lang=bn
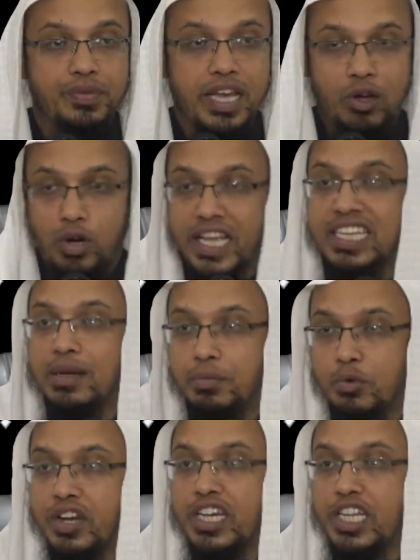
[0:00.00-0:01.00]
এগুলা হিসাব
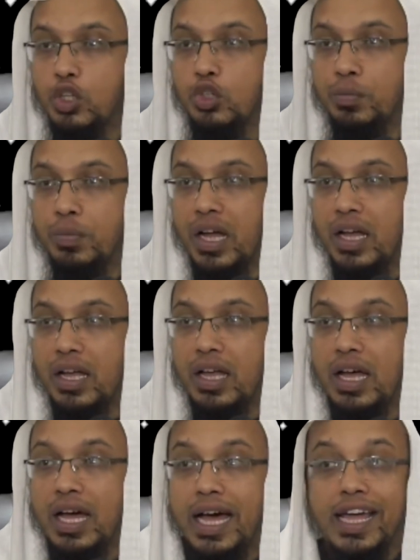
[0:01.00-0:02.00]
করে নিও তোমরা
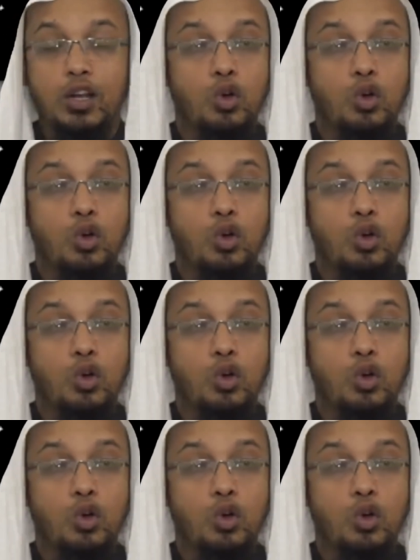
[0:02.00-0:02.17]
আর